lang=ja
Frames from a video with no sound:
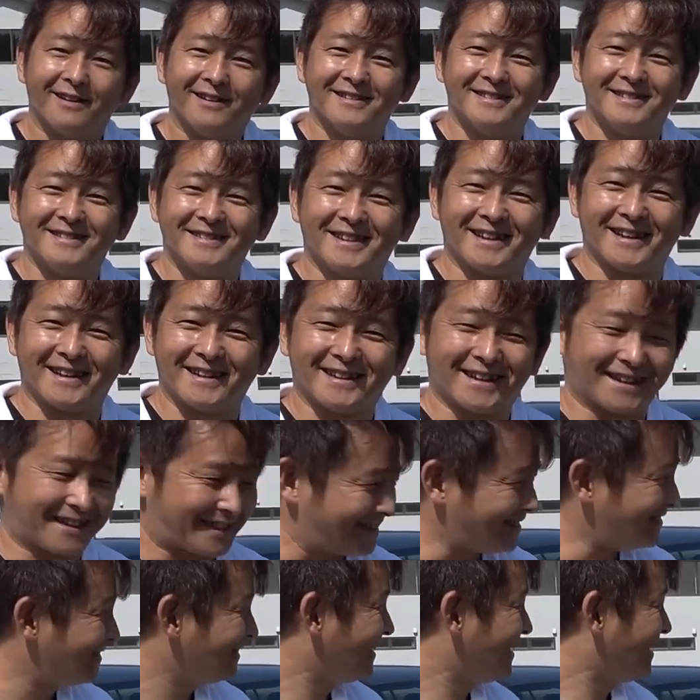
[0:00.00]
はい、
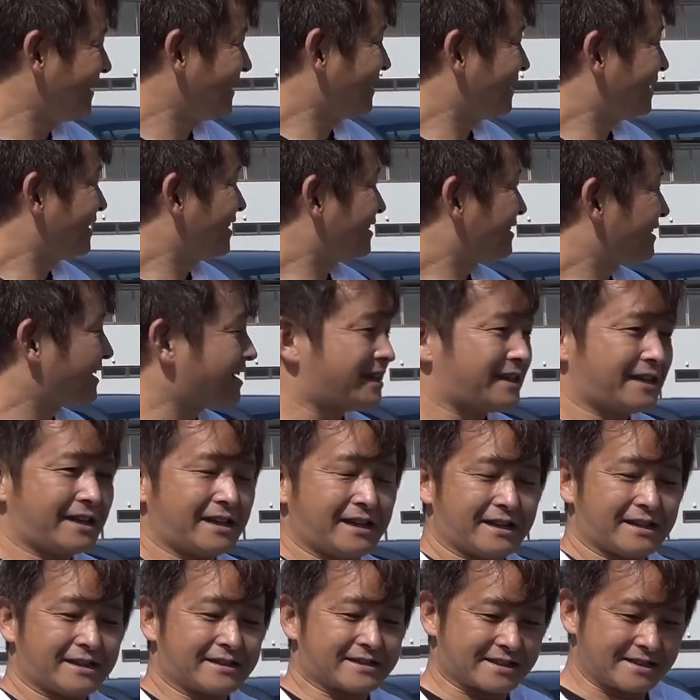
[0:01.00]
はい、
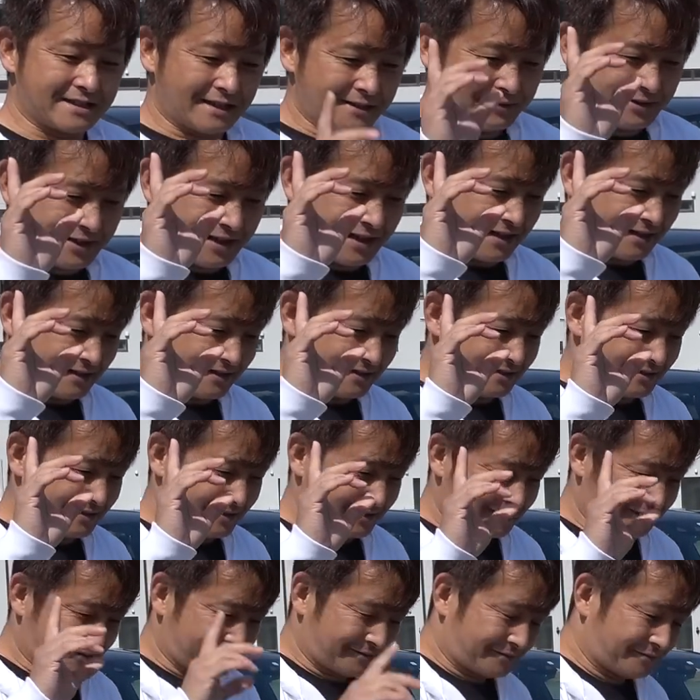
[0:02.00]
で、えー、ちなみに
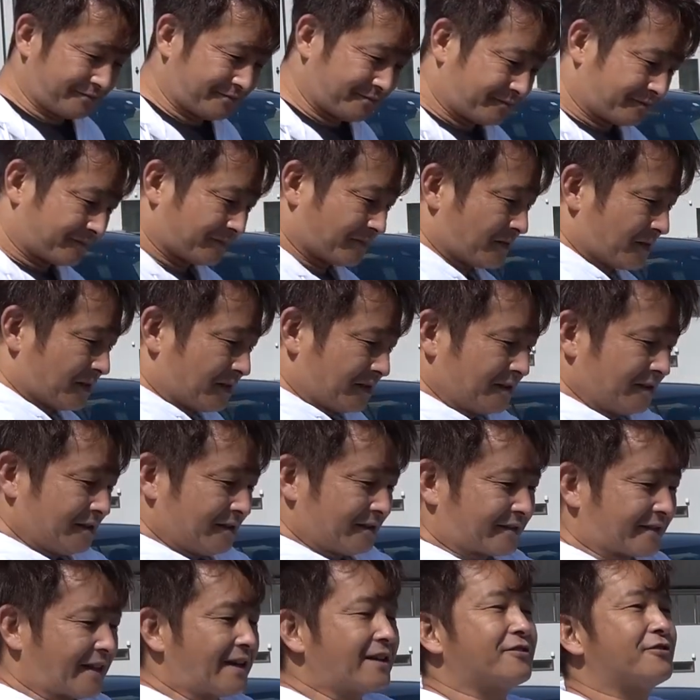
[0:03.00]

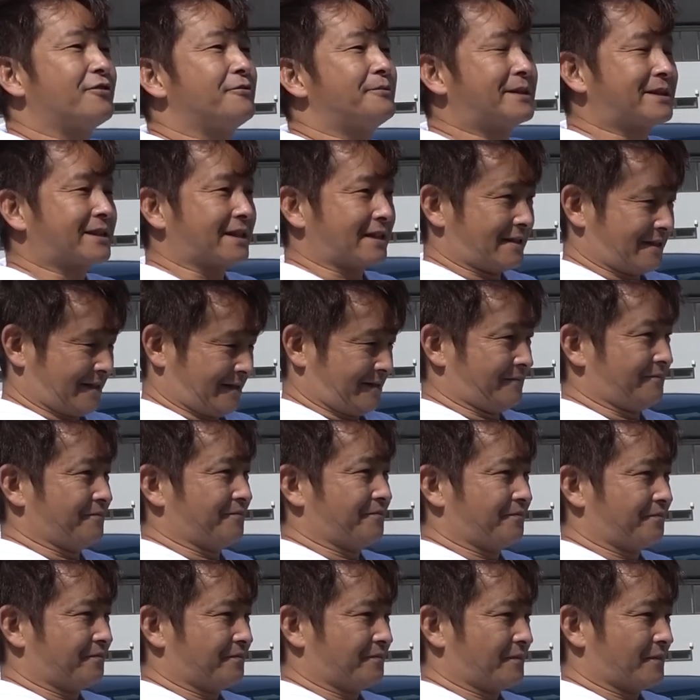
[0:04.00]
参考までに
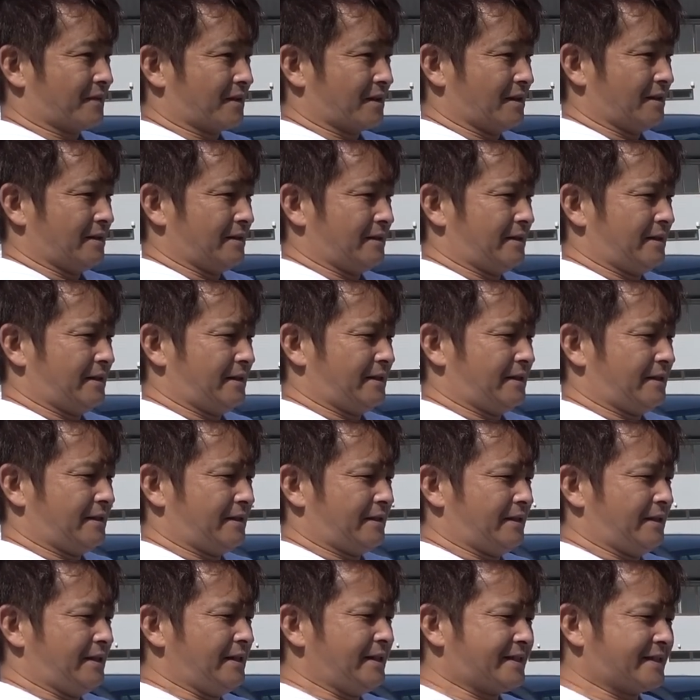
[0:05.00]

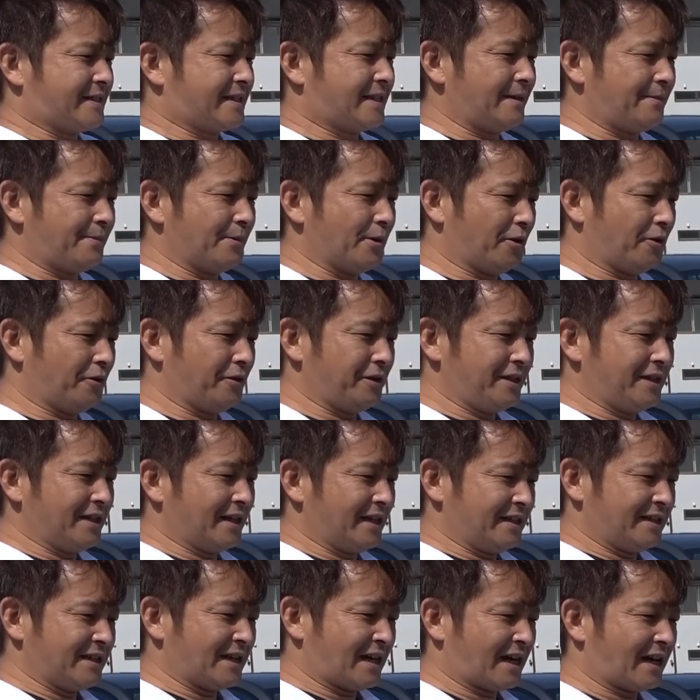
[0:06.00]
1秒以
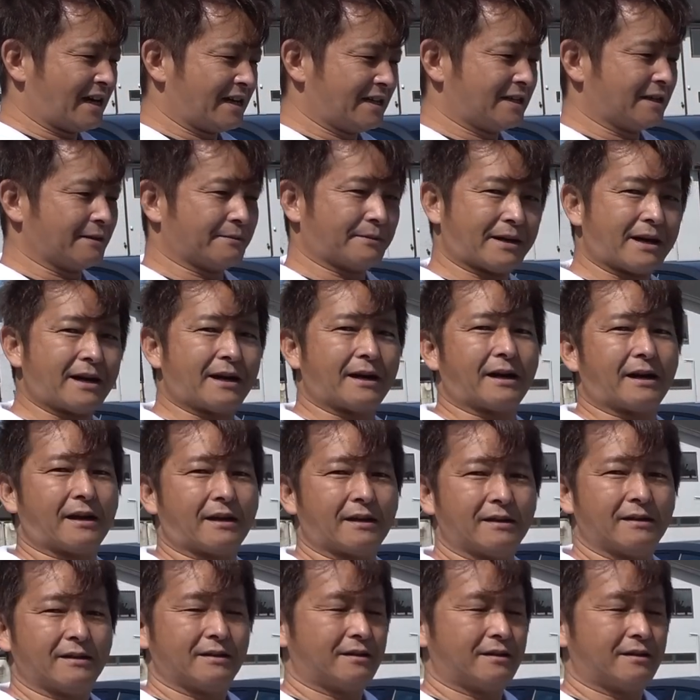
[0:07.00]
内に入れば